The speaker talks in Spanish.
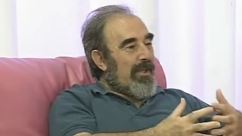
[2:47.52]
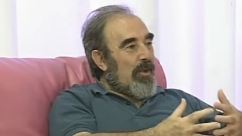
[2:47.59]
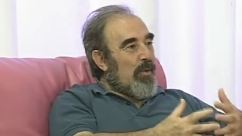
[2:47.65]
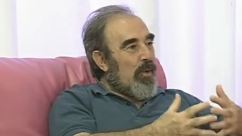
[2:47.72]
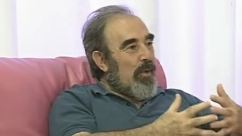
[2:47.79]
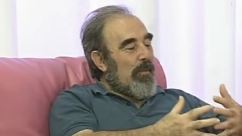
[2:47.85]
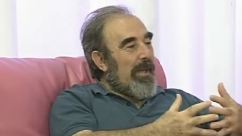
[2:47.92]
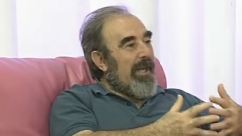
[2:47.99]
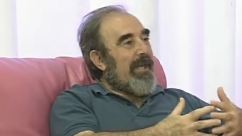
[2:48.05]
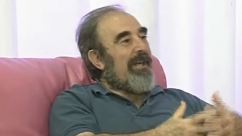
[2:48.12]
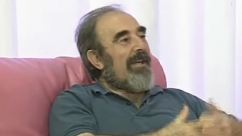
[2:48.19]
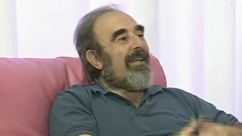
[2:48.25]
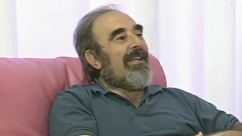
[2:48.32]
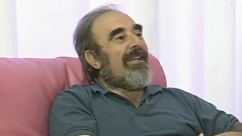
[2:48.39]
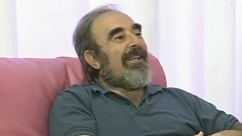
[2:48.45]

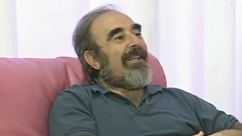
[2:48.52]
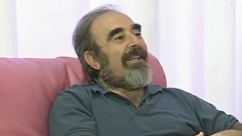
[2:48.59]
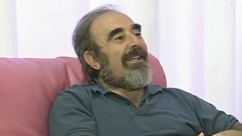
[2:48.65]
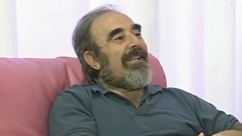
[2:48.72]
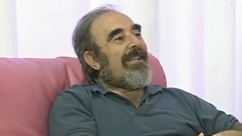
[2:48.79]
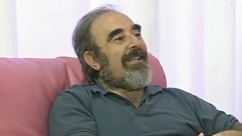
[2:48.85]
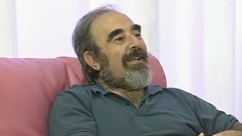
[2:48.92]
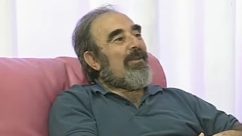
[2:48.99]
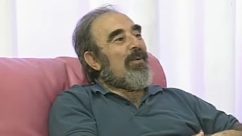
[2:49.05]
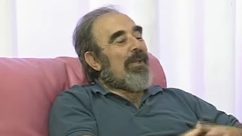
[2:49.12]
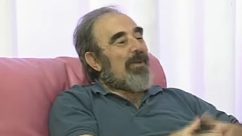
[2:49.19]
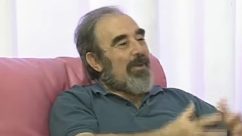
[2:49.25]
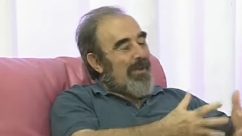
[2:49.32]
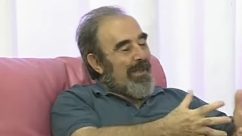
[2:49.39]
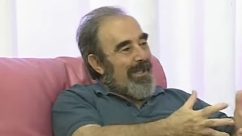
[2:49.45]
europea eh, que hace
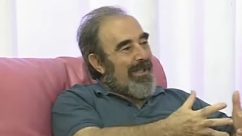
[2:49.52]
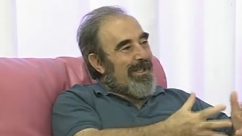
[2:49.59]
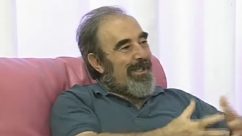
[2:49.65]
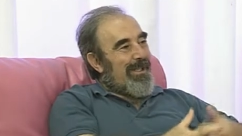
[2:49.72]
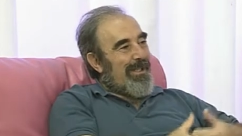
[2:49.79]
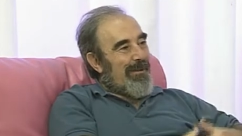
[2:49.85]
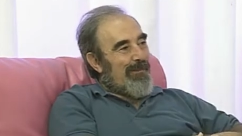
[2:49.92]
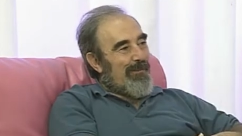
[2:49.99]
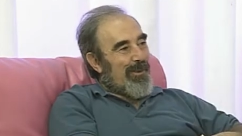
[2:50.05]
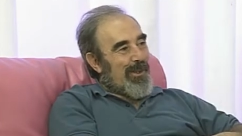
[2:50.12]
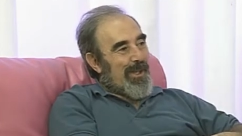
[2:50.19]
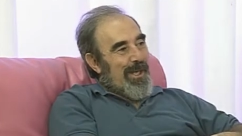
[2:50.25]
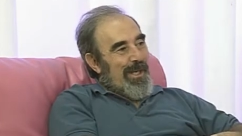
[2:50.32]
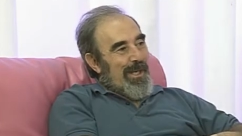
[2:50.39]
cuatro días estábamos